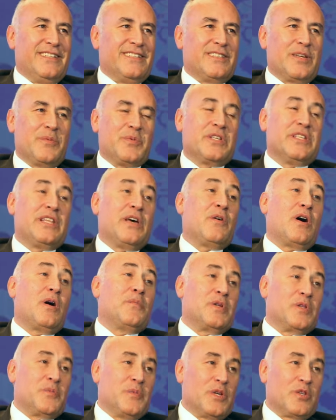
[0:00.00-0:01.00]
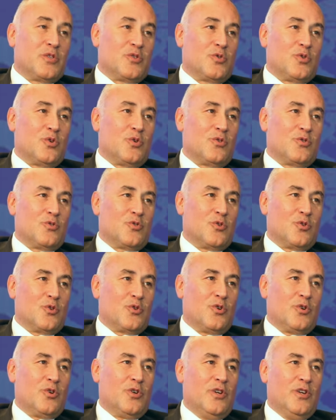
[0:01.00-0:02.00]
tabii ki devam etmek istiyoruz.
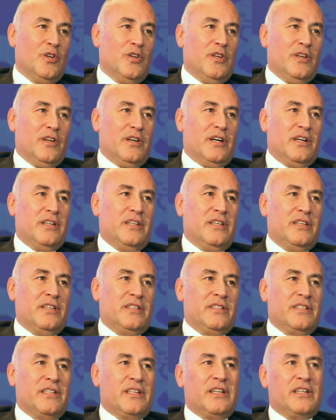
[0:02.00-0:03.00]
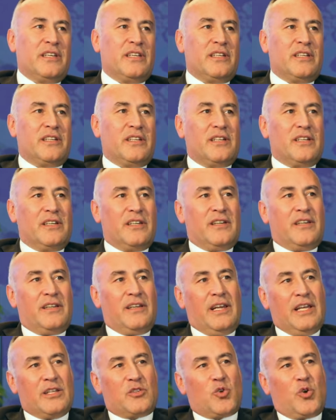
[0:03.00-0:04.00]
Çünkü hani Riga'yı
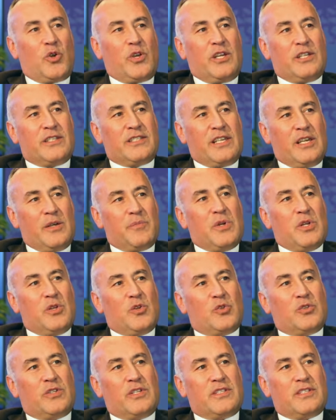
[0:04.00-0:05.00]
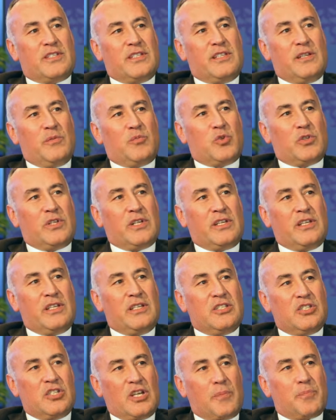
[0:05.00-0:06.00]
Leton YSM'nin ötesinde buradaki
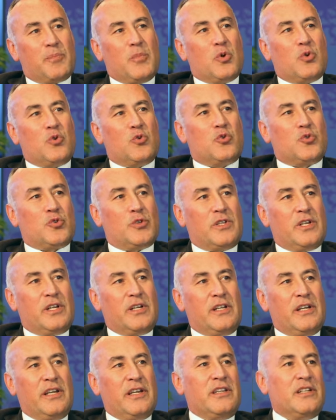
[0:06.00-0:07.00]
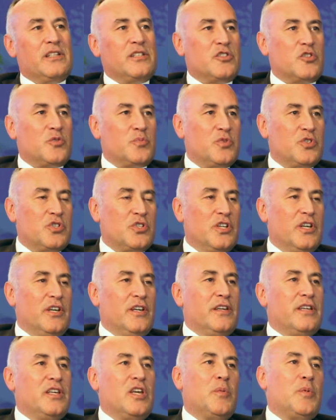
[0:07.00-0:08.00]
iş yapma koşullarına en alışmış
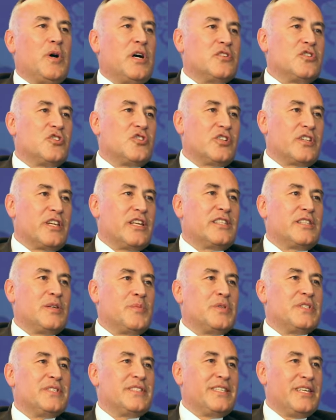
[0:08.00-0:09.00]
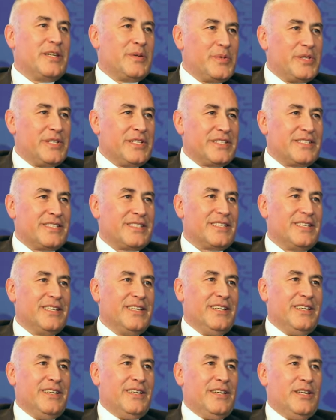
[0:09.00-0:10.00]
yabancı şirkette biz diyebiliriz.
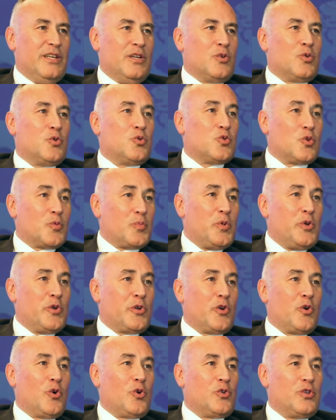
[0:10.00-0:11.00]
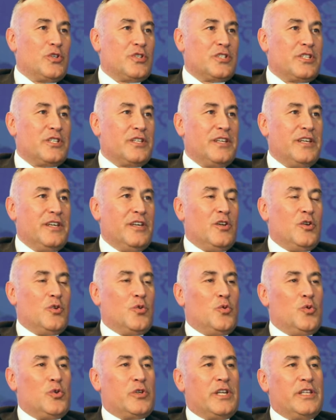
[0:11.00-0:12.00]
Evet. Ee, küçük bir ülke olduğu için
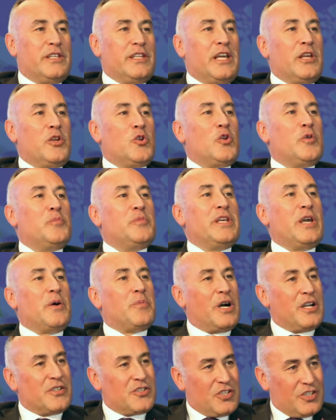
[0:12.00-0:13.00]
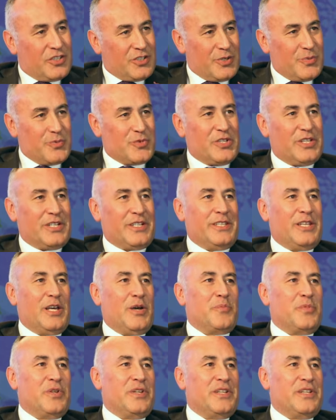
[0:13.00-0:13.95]
ülkenin en önemli yabancı yatırımcılarından